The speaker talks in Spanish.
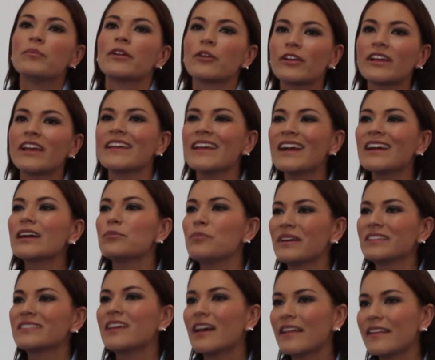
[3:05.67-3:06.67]
pero que haya
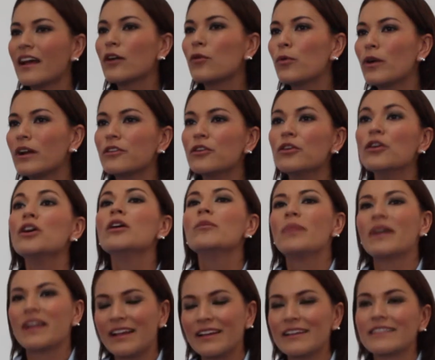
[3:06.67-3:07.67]
capacidad de acuerdo
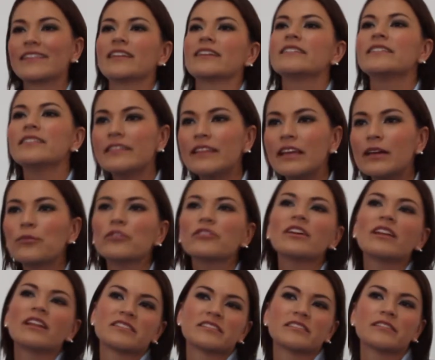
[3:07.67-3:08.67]
para que
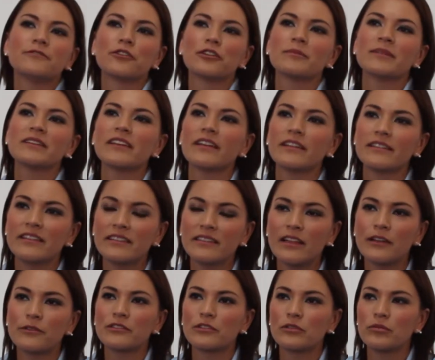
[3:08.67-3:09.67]
transitemos a las reformas que
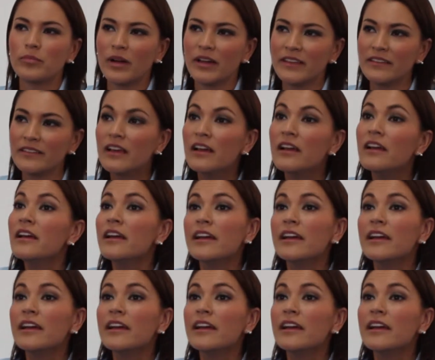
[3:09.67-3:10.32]
necesita nuestro país.